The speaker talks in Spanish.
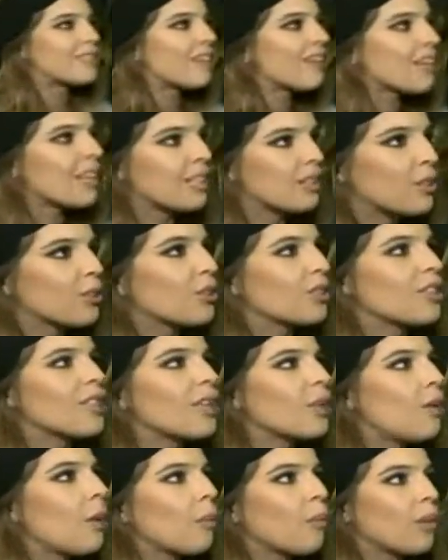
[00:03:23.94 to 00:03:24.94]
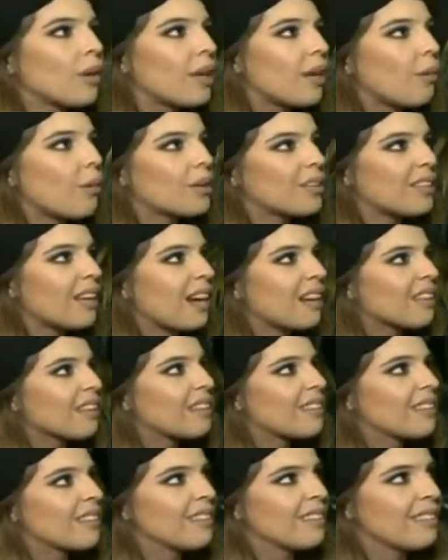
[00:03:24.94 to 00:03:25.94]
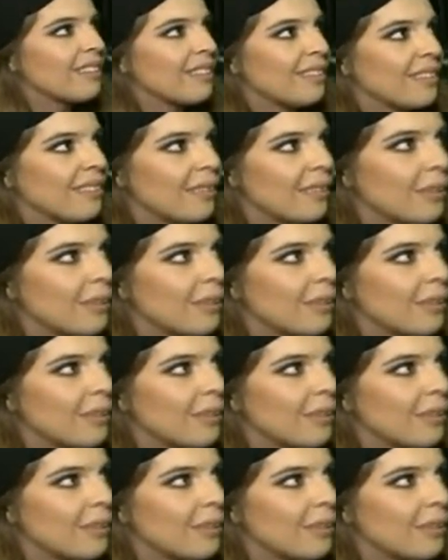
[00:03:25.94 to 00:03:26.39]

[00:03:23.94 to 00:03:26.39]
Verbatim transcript: Bueno, estuvimos justamente hablando de Claudia